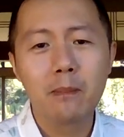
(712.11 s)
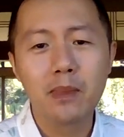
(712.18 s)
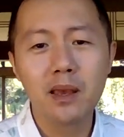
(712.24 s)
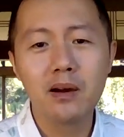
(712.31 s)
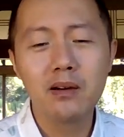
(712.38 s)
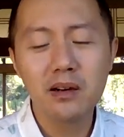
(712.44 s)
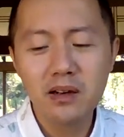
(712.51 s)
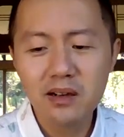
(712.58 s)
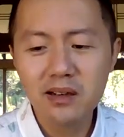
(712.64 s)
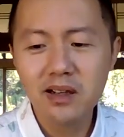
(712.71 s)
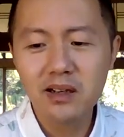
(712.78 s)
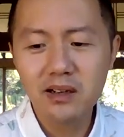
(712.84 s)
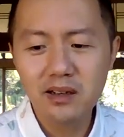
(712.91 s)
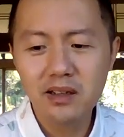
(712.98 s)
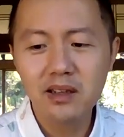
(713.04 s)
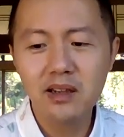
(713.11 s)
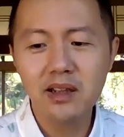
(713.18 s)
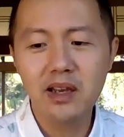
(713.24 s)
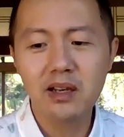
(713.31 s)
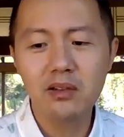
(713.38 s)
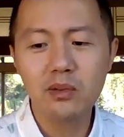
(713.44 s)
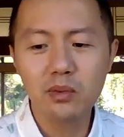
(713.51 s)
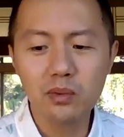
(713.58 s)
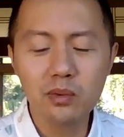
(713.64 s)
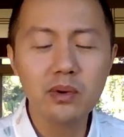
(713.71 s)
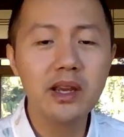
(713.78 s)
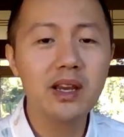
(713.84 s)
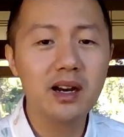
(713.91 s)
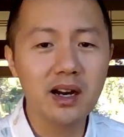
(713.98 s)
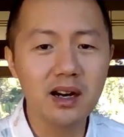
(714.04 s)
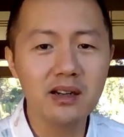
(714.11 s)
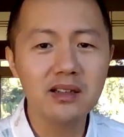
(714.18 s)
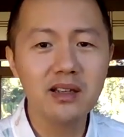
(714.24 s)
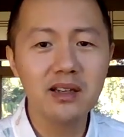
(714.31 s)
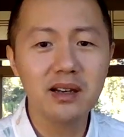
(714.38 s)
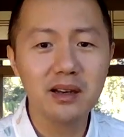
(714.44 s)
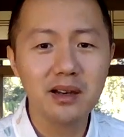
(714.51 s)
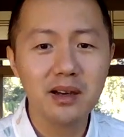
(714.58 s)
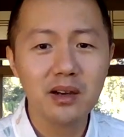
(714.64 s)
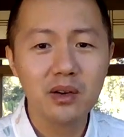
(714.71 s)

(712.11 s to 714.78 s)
然后二零二一年卤味行业。